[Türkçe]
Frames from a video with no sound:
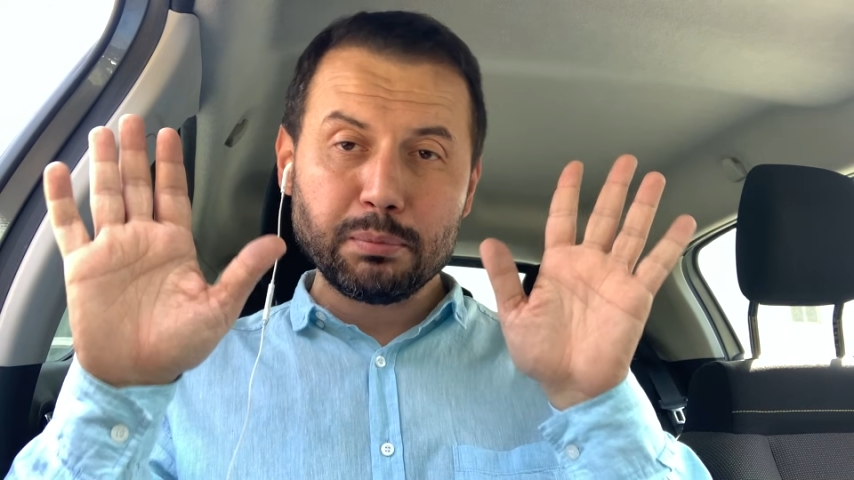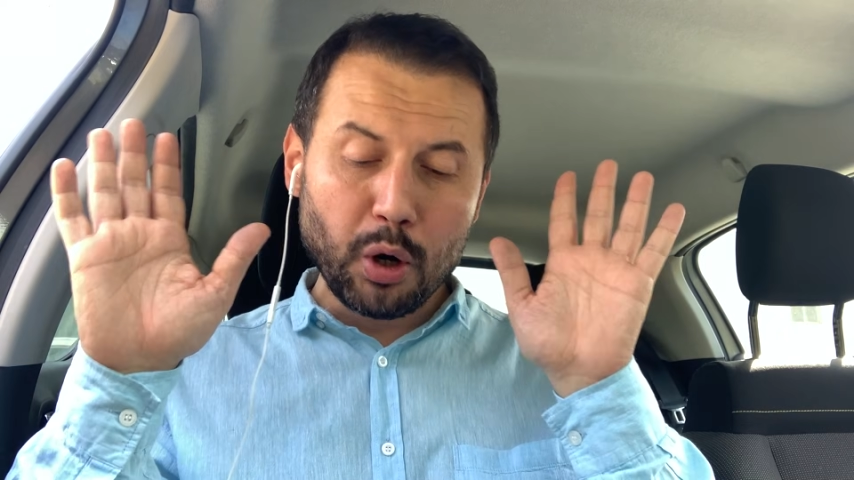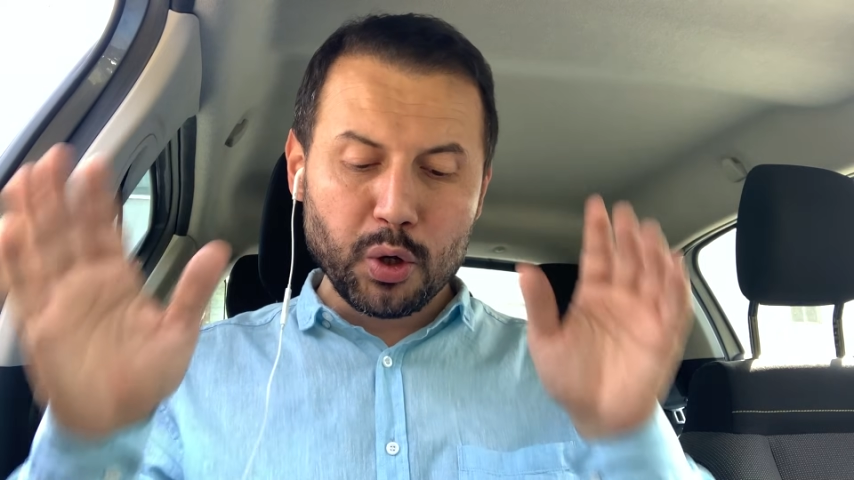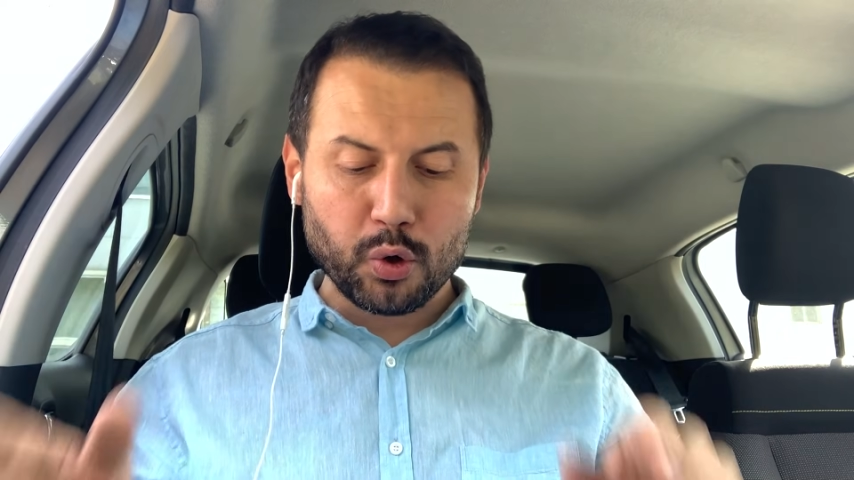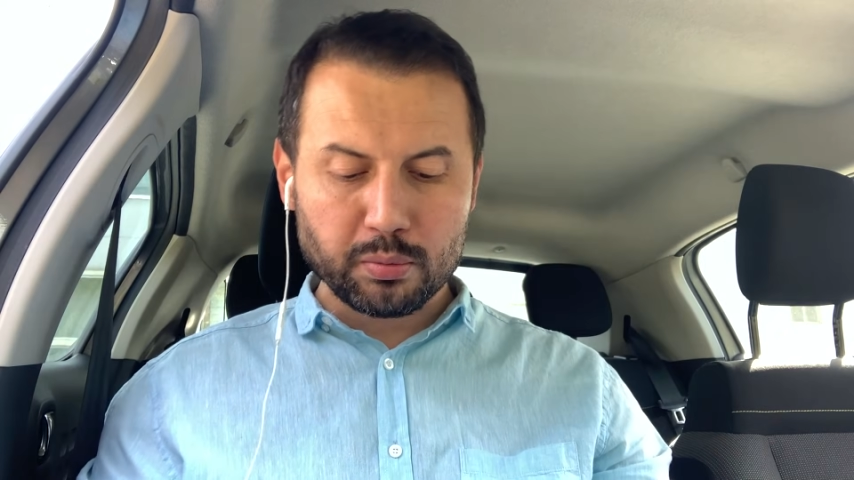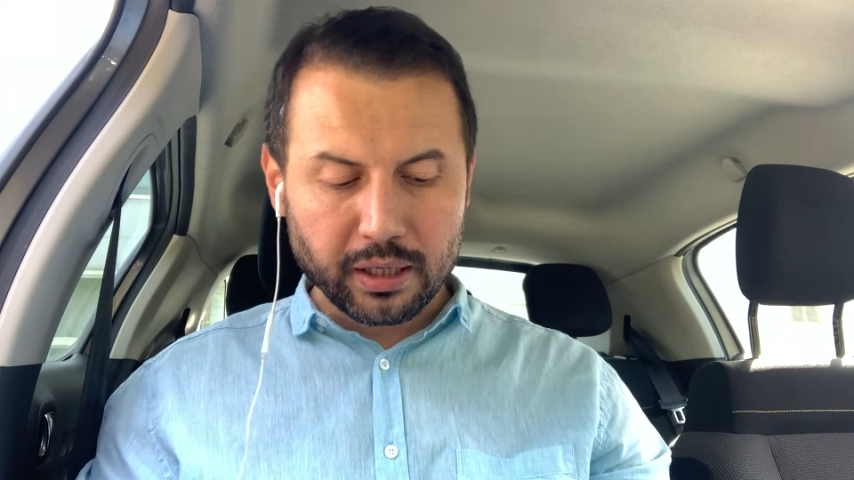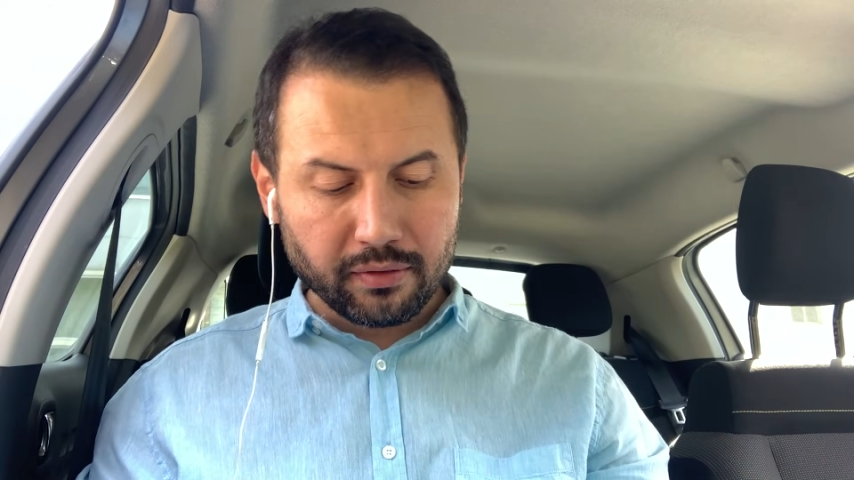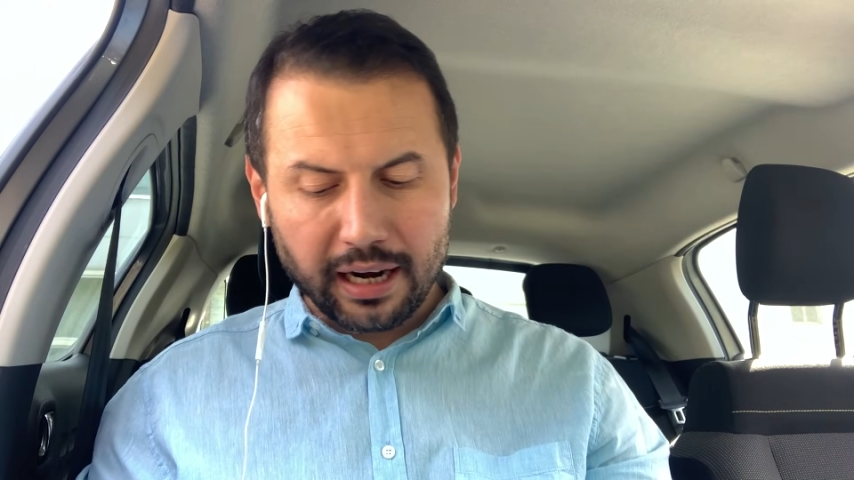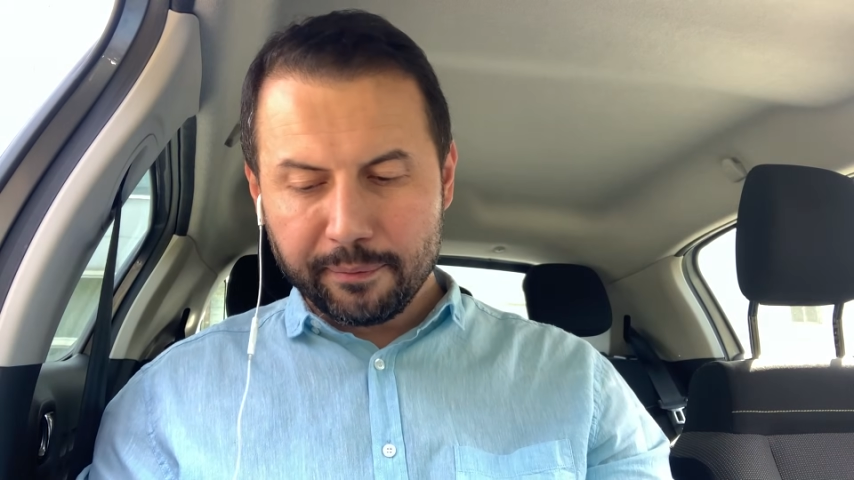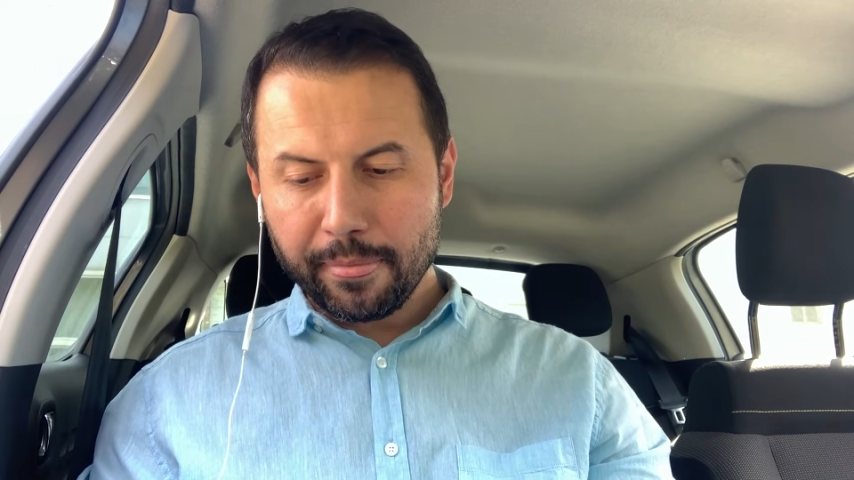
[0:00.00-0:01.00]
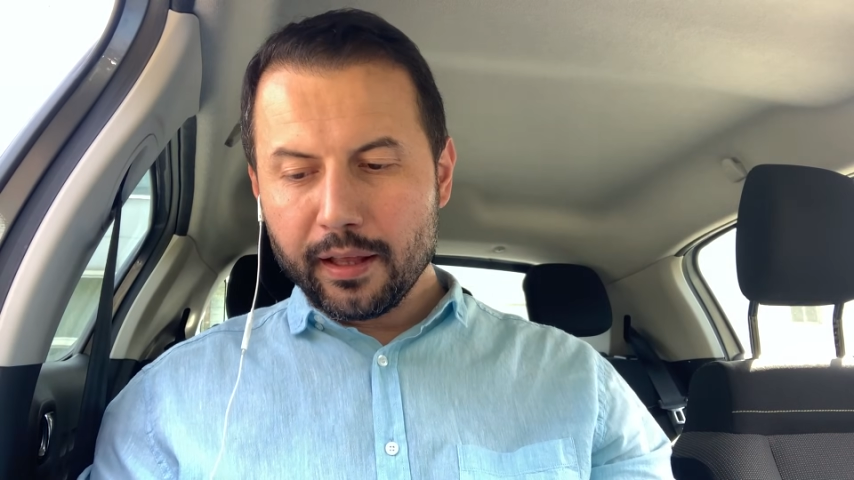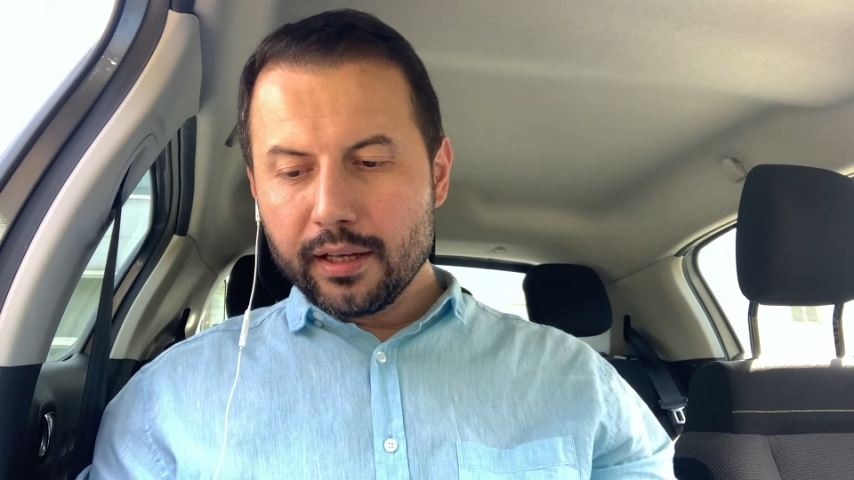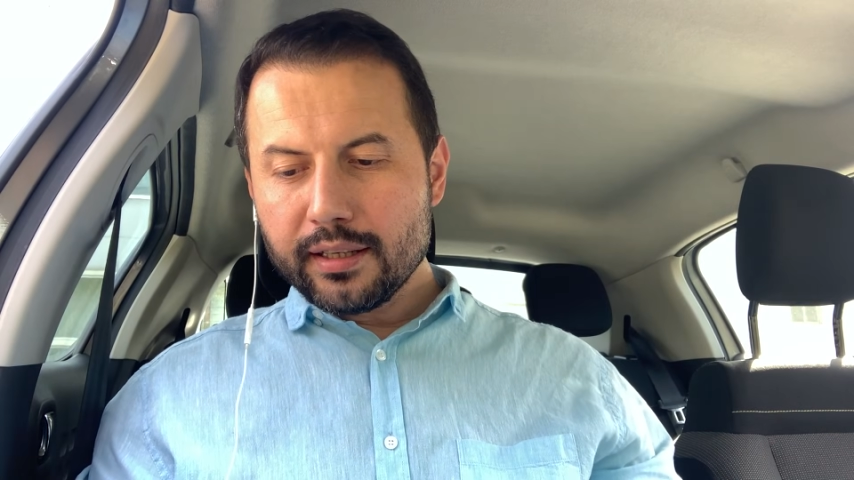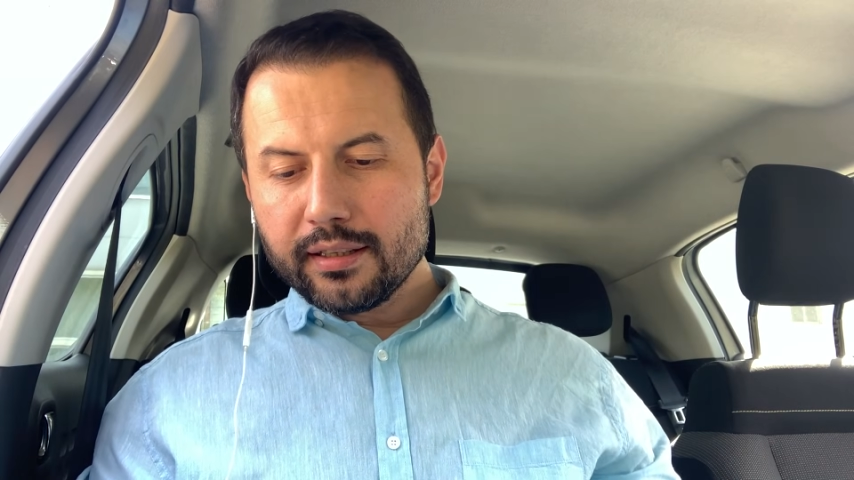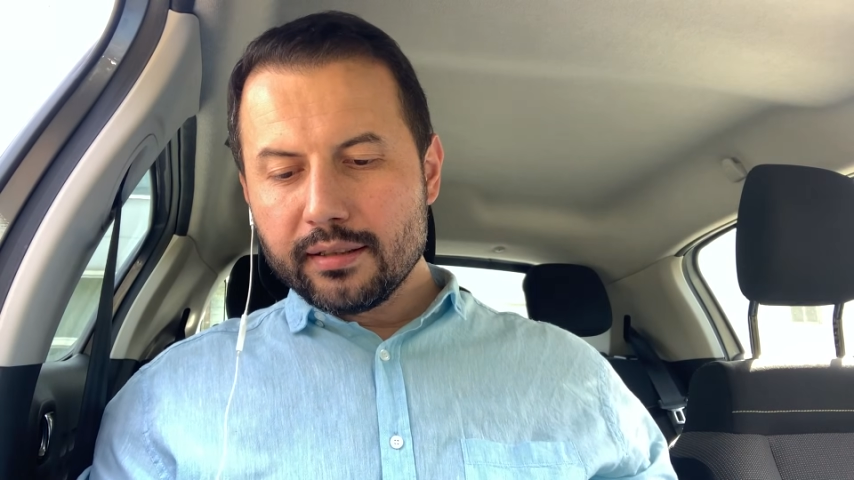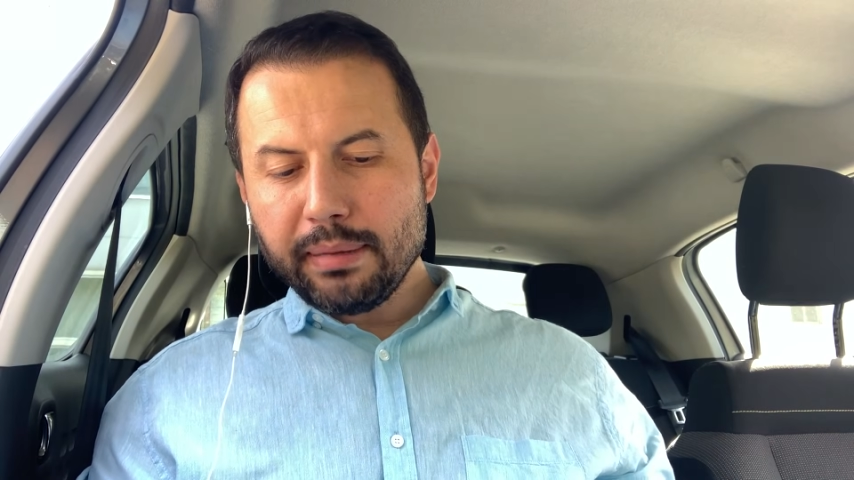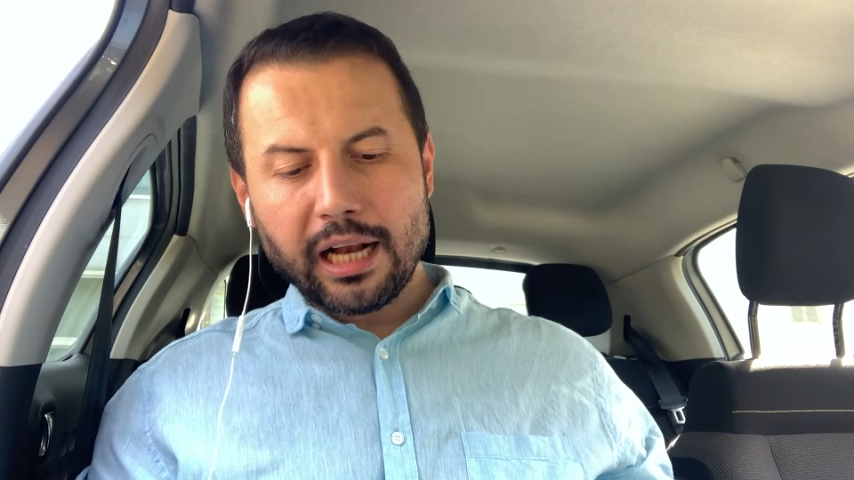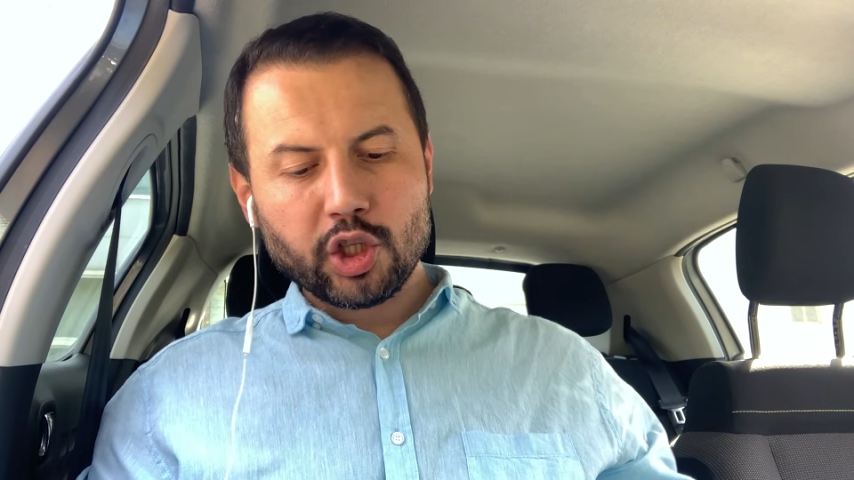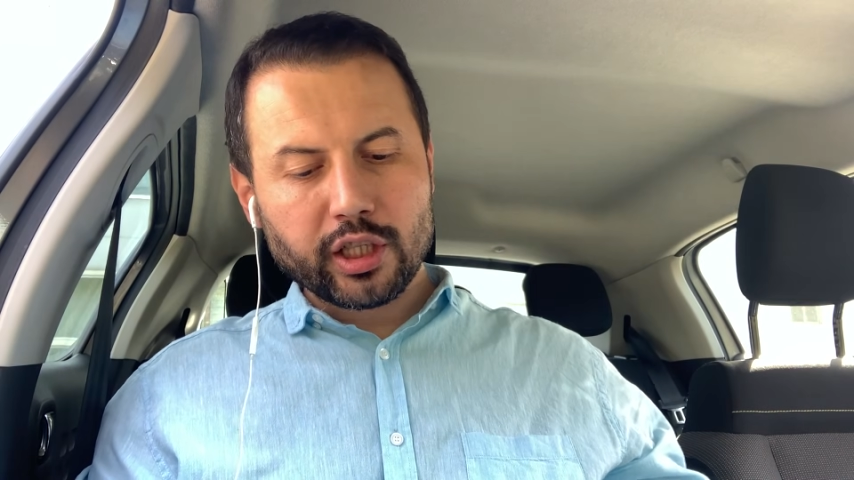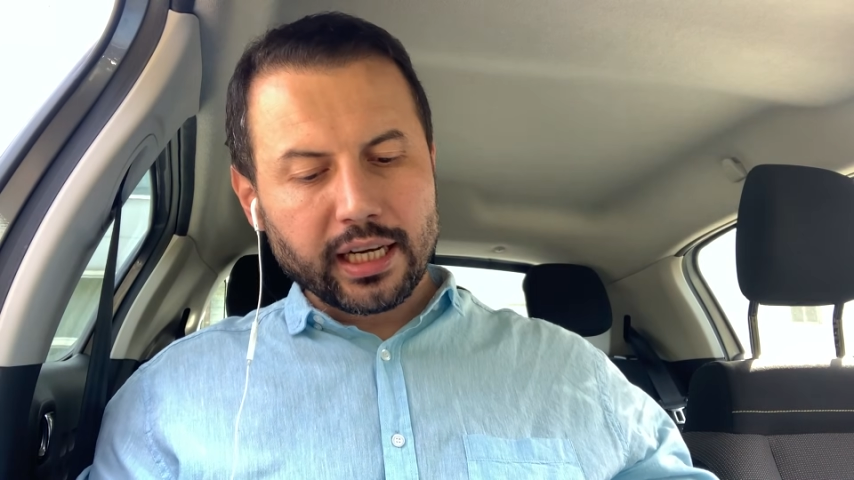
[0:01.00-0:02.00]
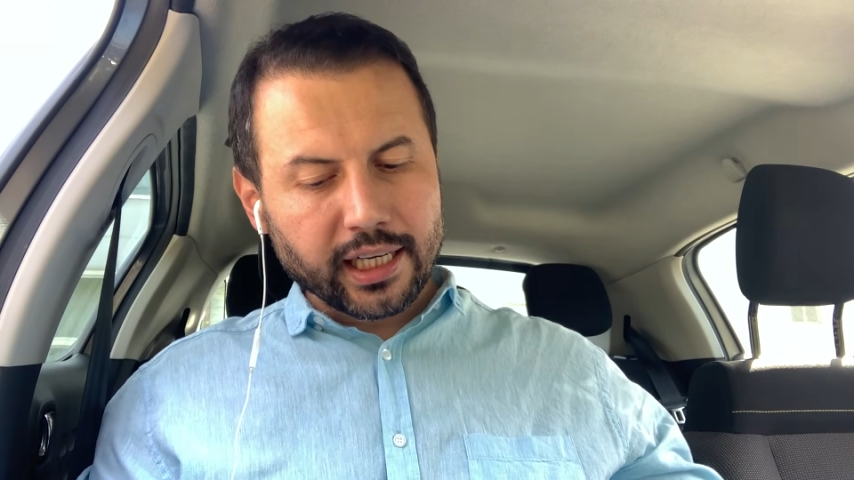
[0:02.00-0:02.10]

Böyle yorumları var Belçika